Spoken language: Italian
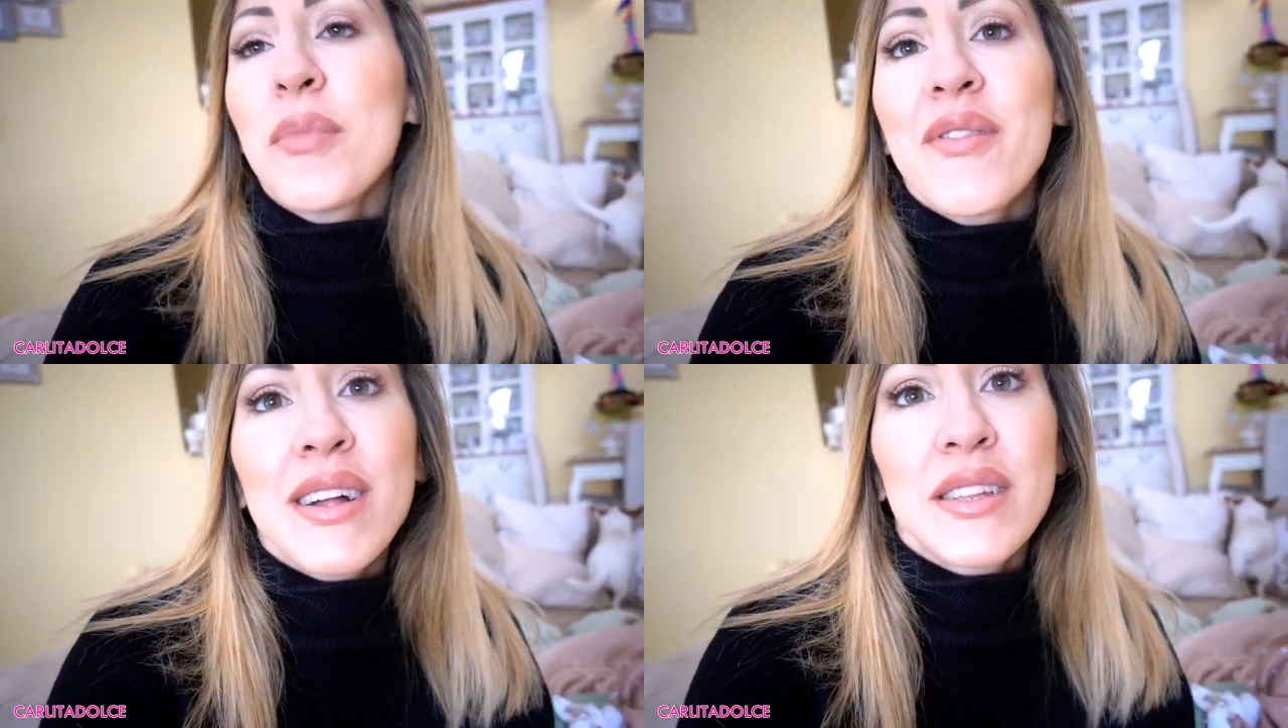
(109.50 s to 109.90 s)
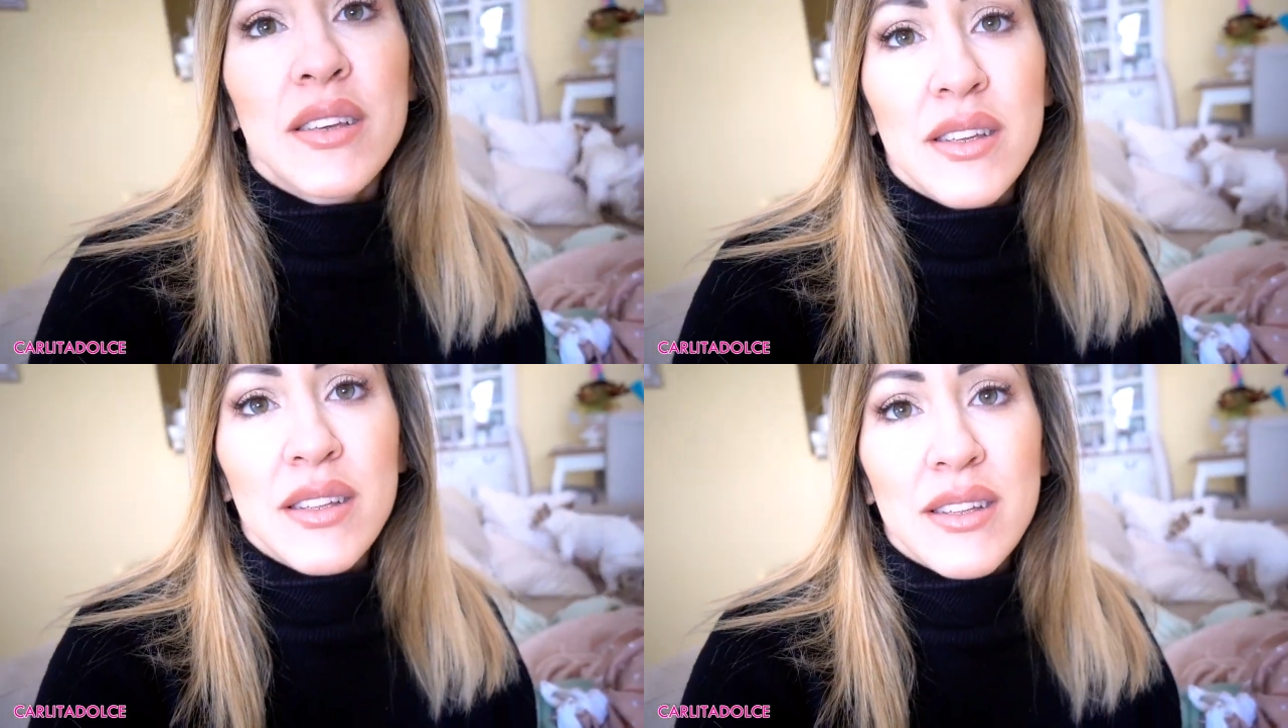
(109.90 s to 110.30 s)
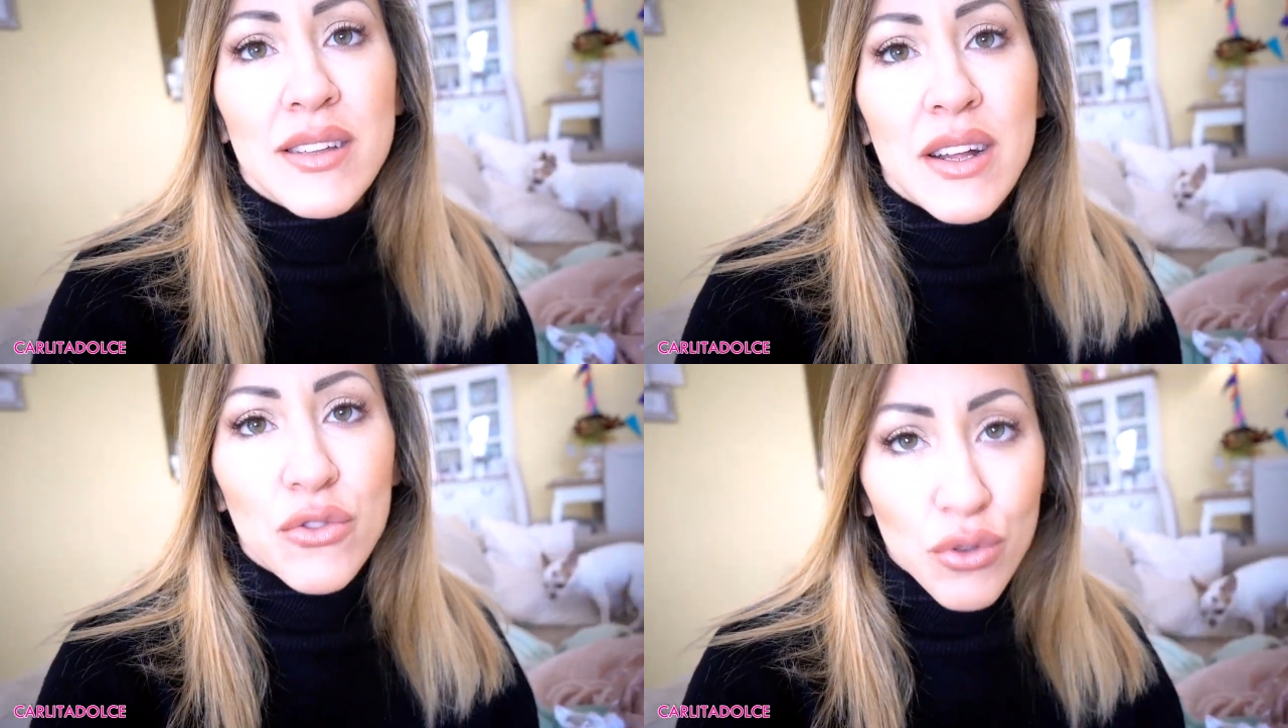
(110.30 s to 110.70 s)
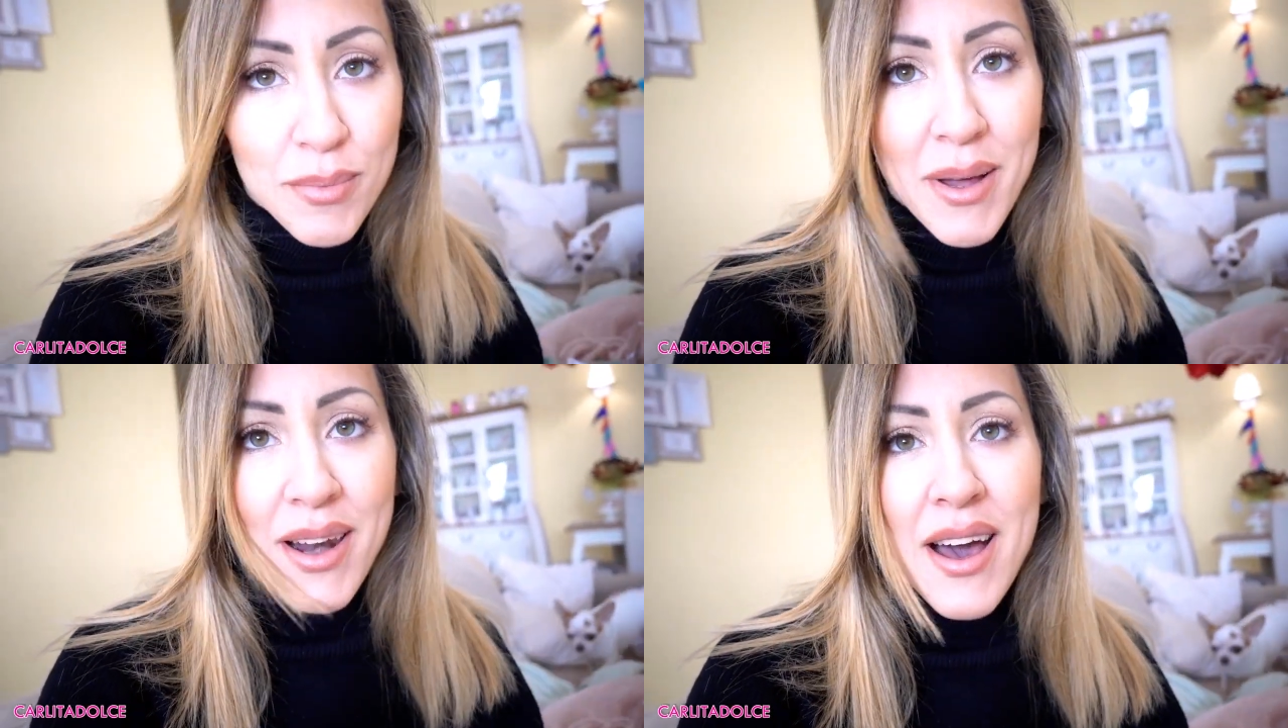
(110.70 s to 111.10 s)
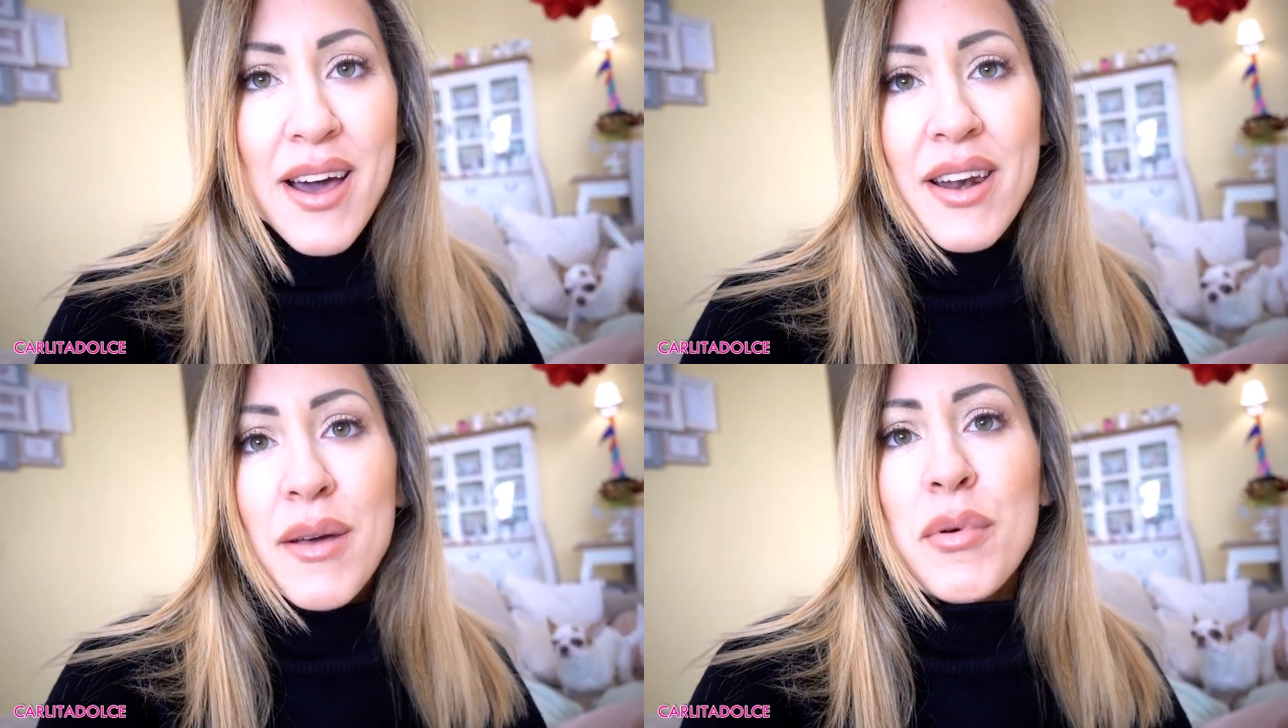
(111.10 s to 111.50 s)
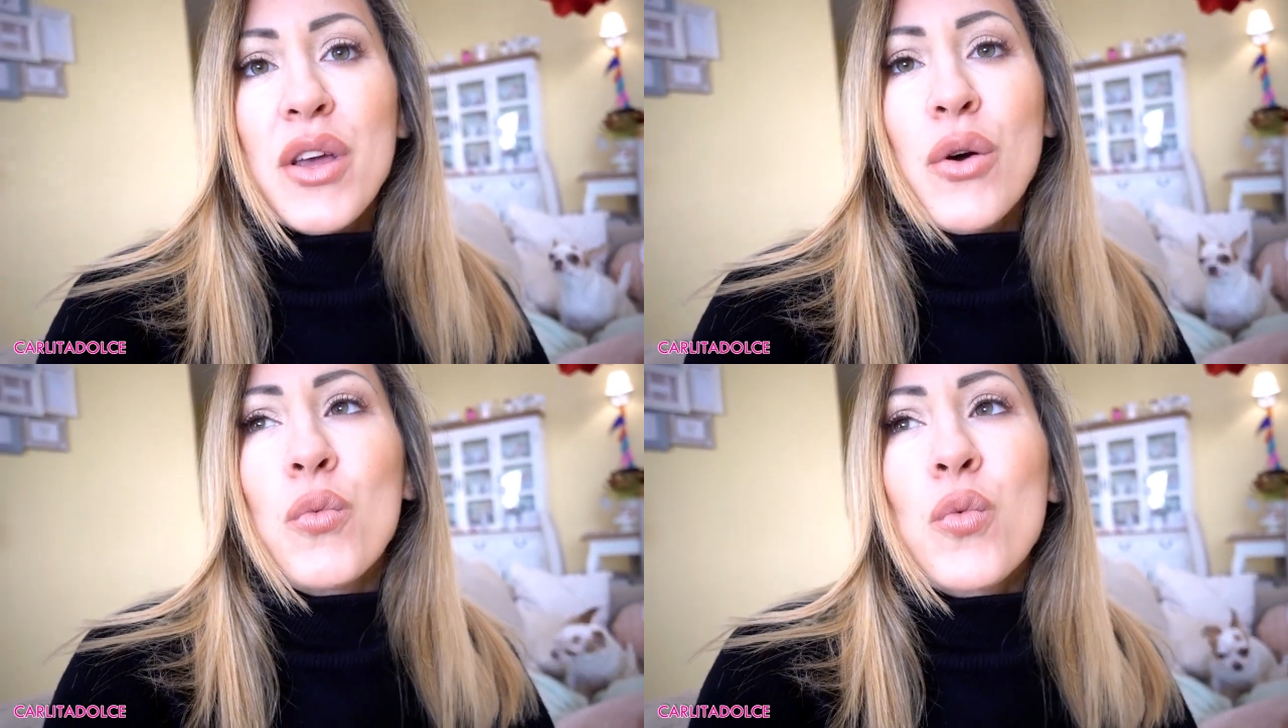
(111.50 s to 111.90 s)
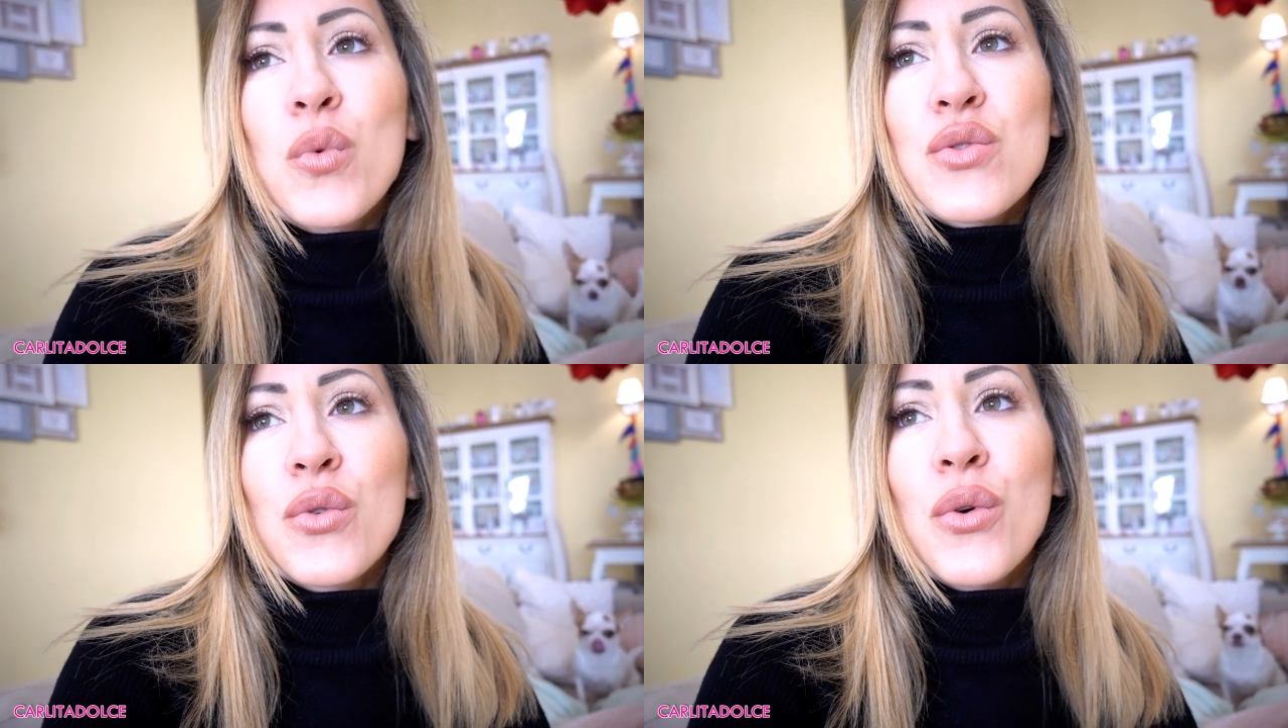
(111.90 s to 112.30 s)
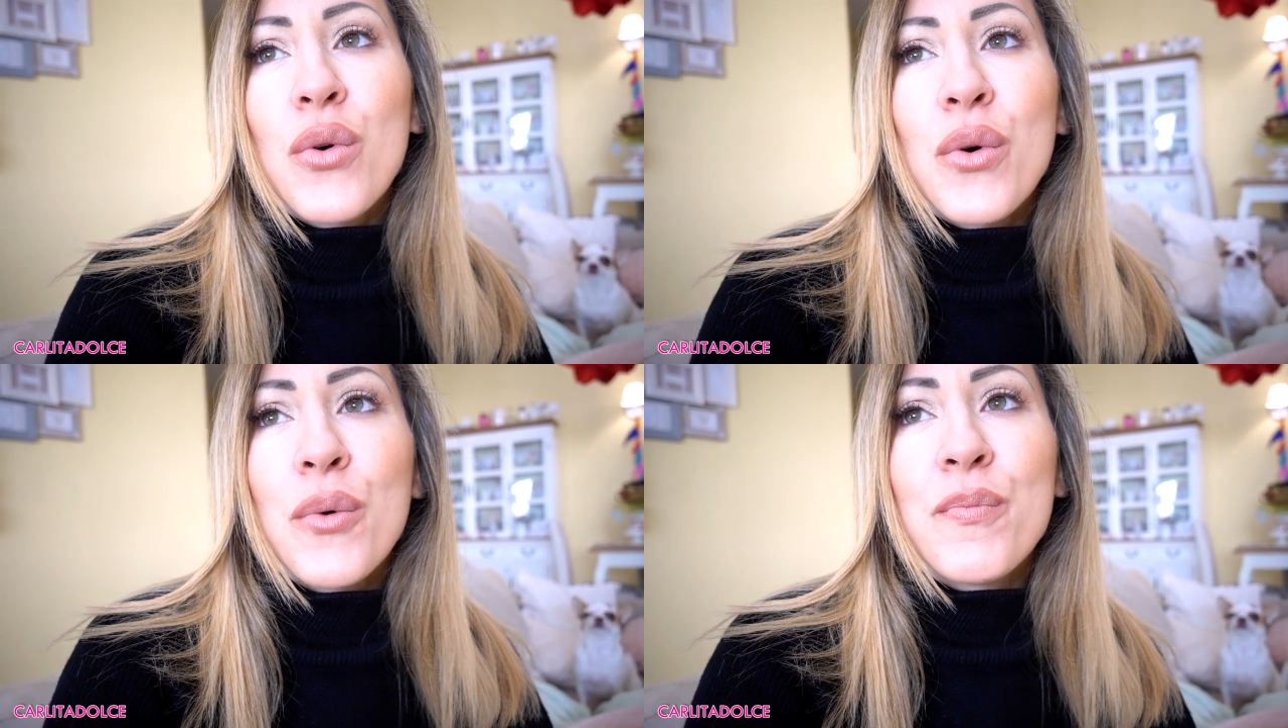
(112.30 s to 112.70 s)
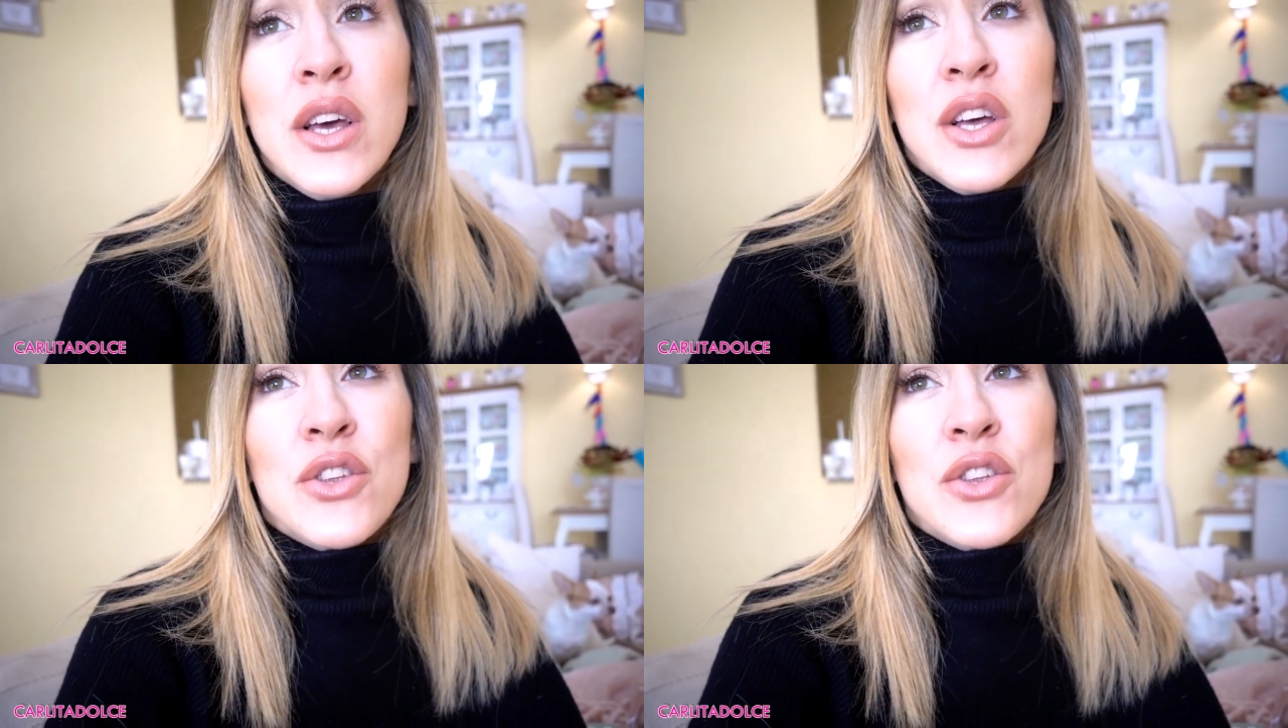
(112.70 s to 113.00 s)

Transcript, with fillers: mi va di, tanto di parlarne perché comunque sono,